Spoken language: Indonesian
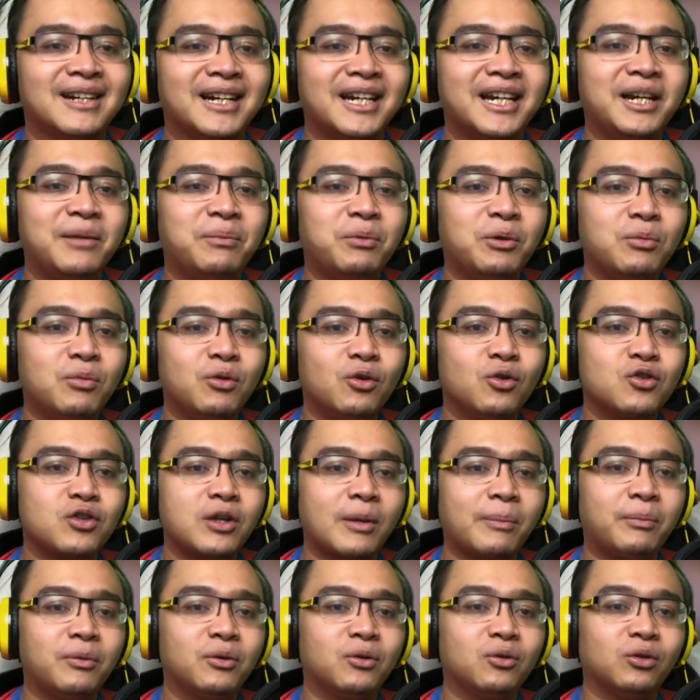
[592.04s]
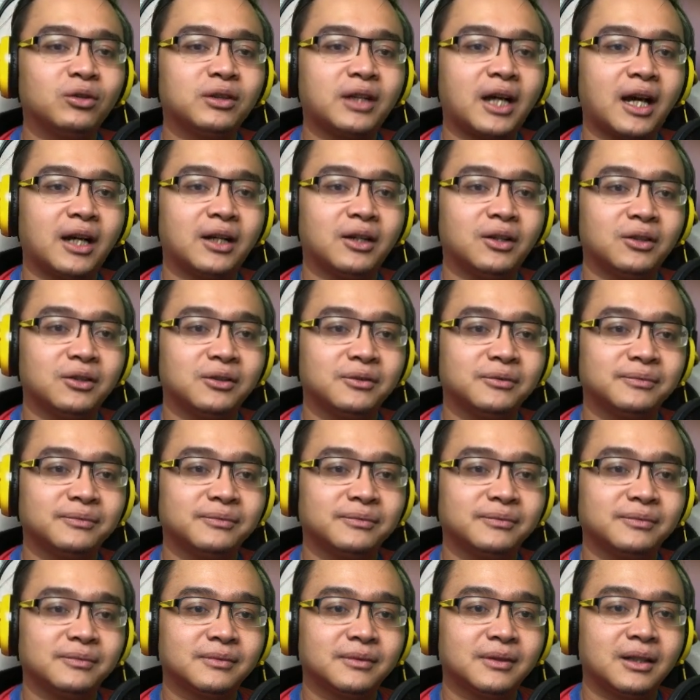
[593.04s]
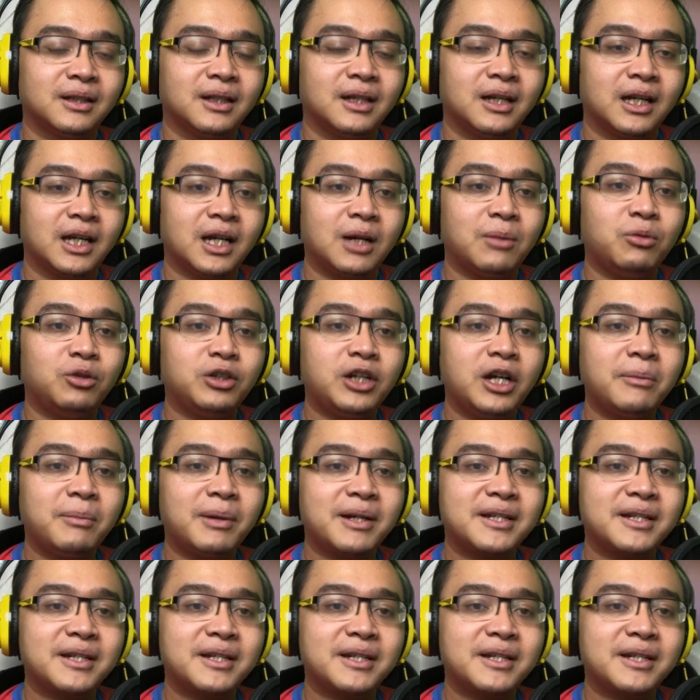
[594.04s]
Rini pun mengusap punggung tangan dong. Kemudian